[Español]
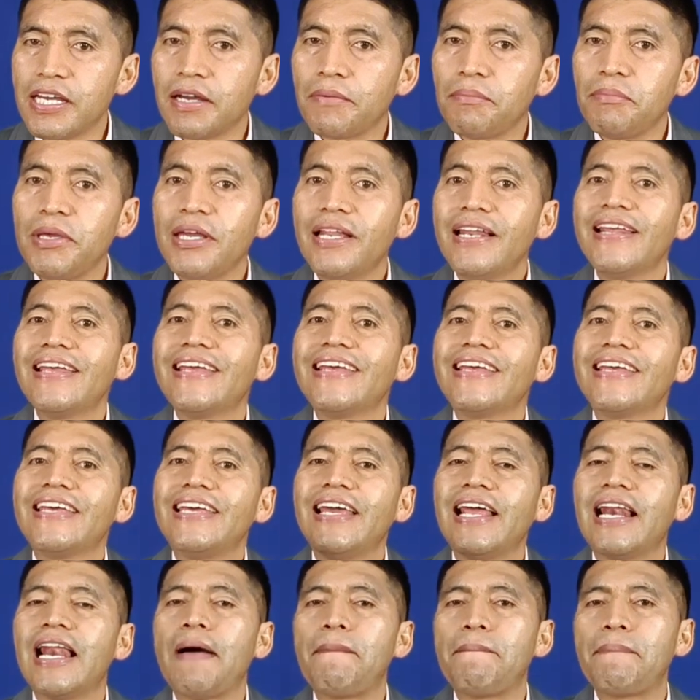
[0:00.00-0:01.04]
100.000
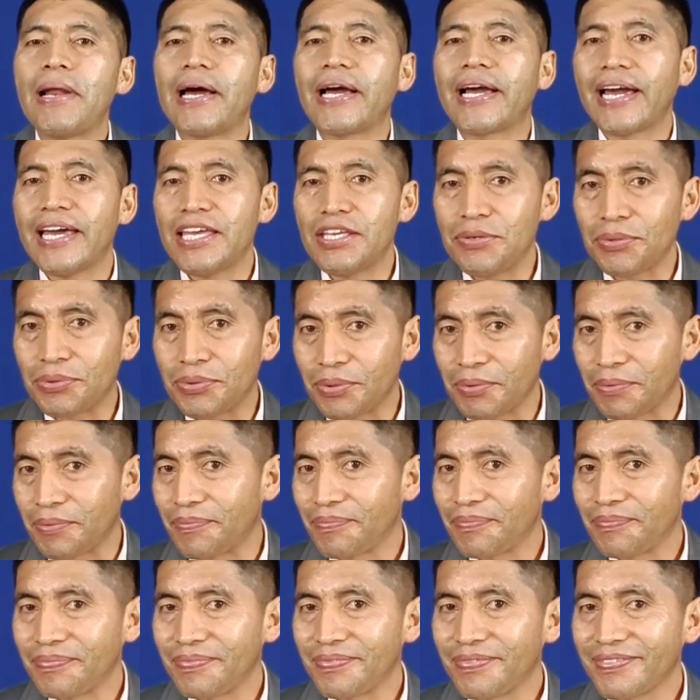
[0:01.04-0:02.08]
y la placa
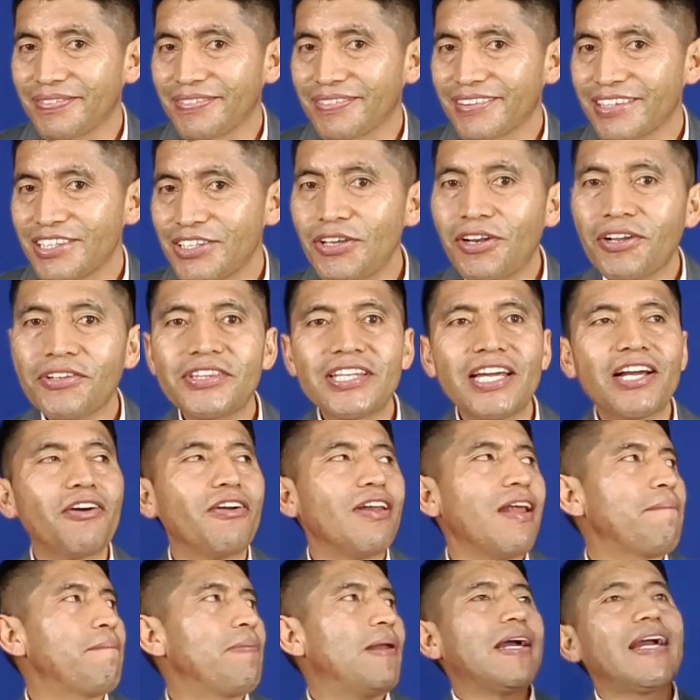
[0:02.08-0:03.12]
YouTube. Yo no
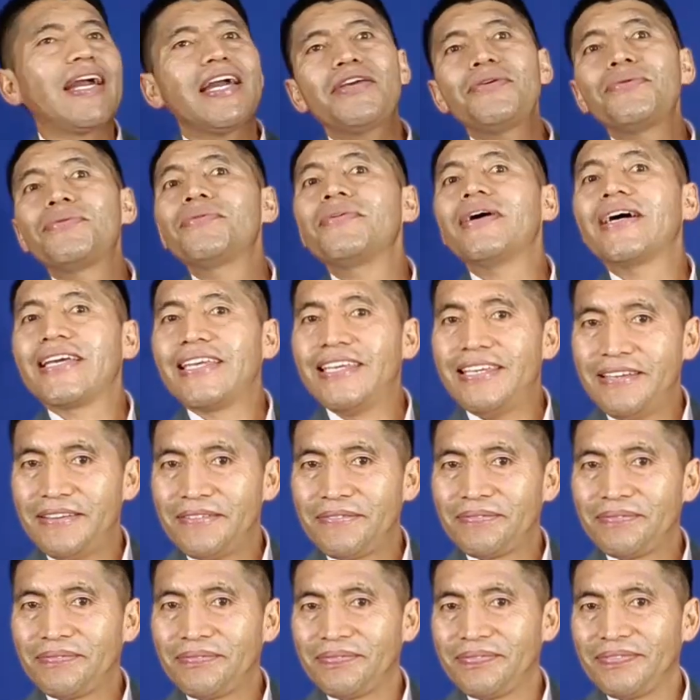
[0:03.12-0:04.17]
tengo la placa YouTube aquí.
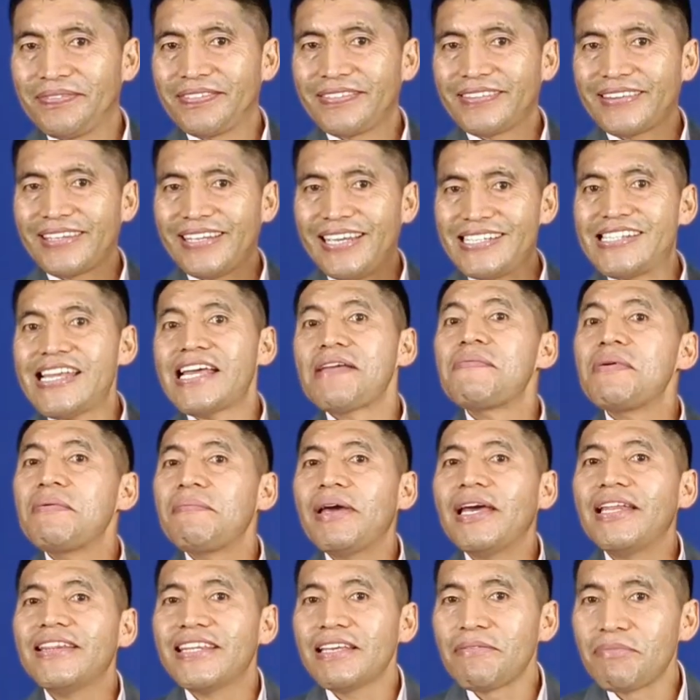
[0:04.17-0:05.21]
Está en mi
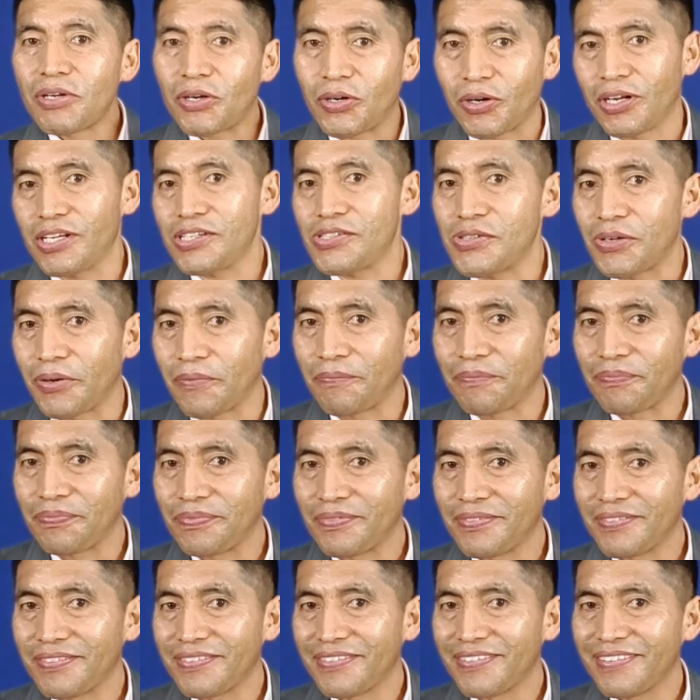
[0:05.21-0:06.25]
mente, en mi corazón.
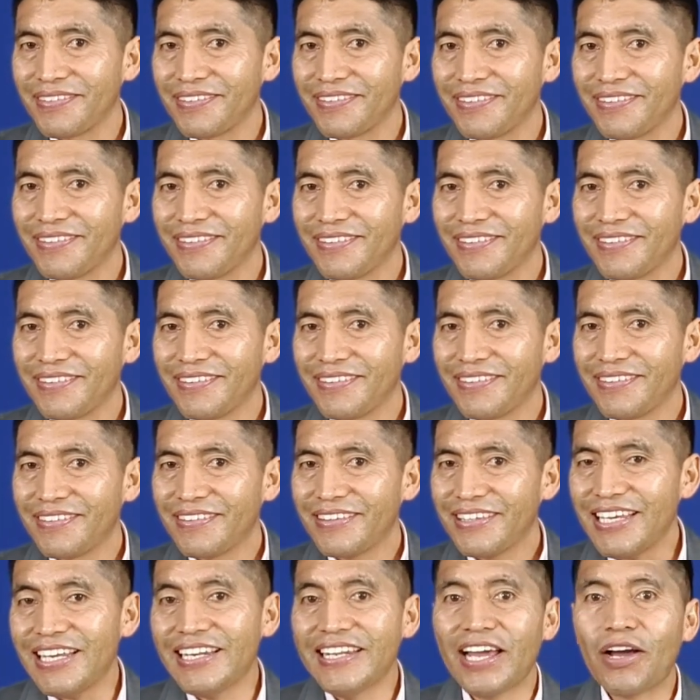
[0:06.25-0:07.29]

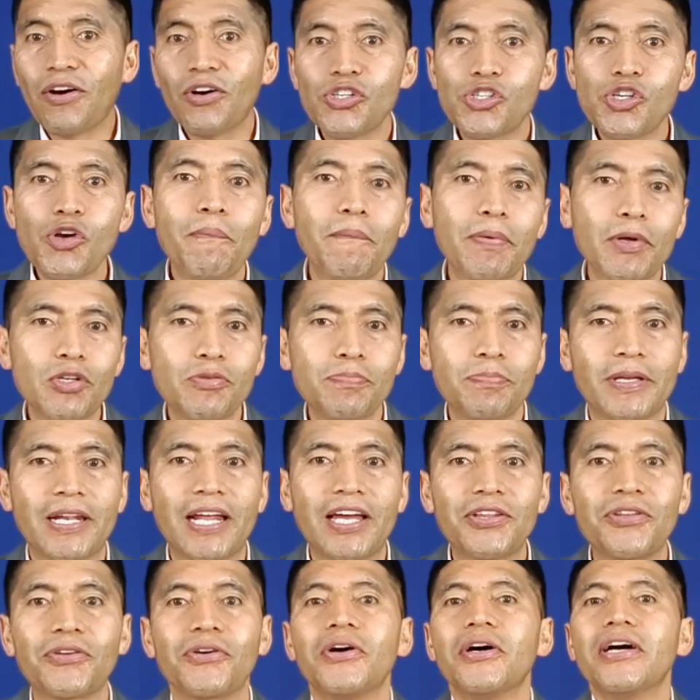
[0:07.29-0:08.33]
Y el negocio
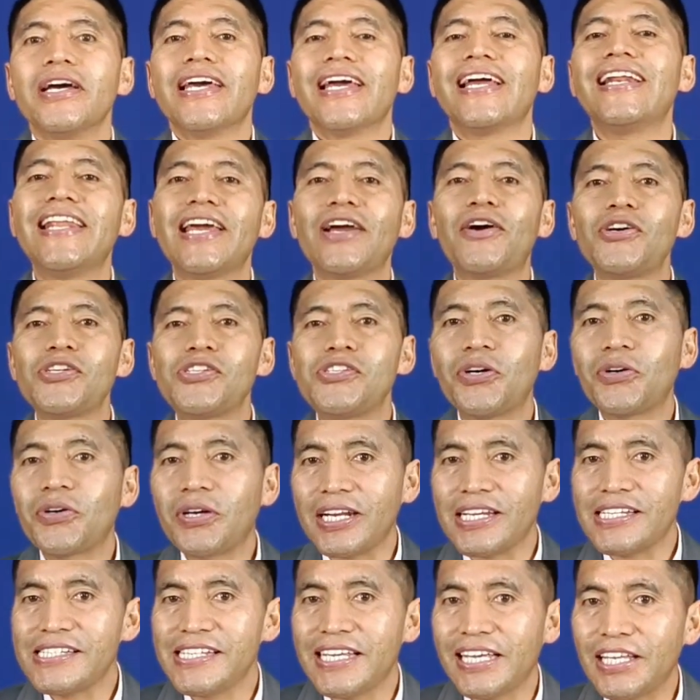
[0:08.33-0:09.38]
prosperando, el negocio
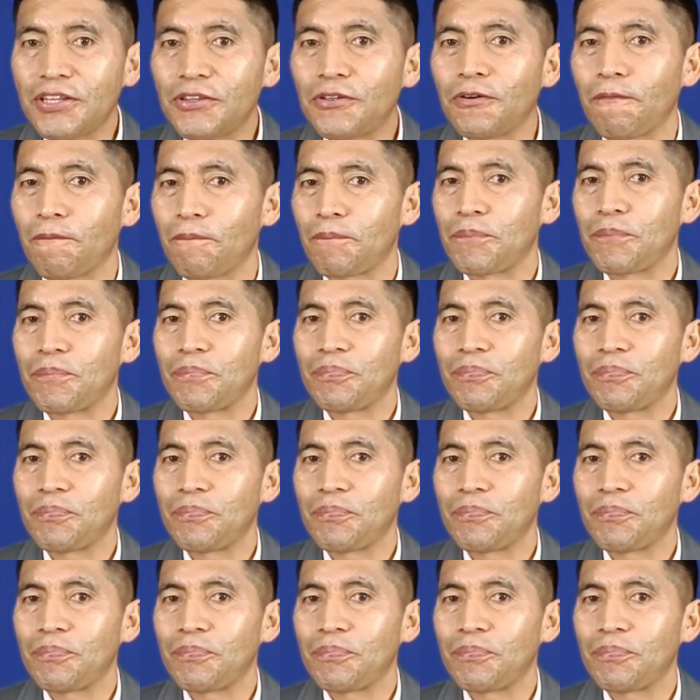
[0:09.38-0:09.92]
creciendo.